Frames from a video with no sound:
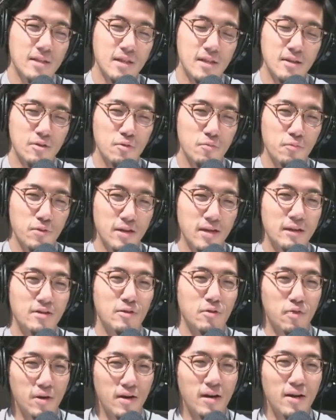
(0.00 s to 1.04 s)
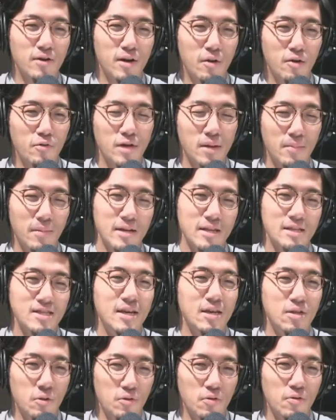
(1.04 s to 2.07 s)
ジャストブレイズとかああいうかっこいい名前にし
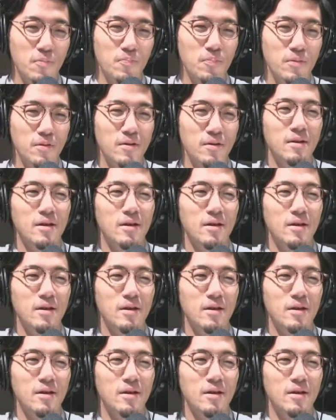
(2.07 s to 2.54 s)
たいといいです